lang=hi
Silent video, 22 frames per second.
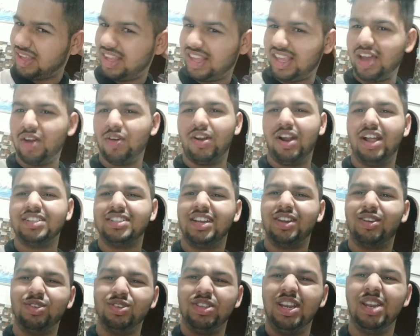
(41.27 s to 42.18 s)
क्या हो रहा है
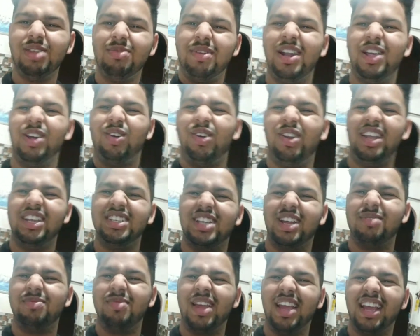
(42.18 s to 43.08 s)
आजकल खुजली बड़ी हो रही है
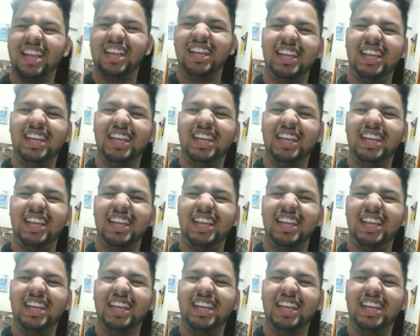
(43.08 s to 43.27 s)
सर में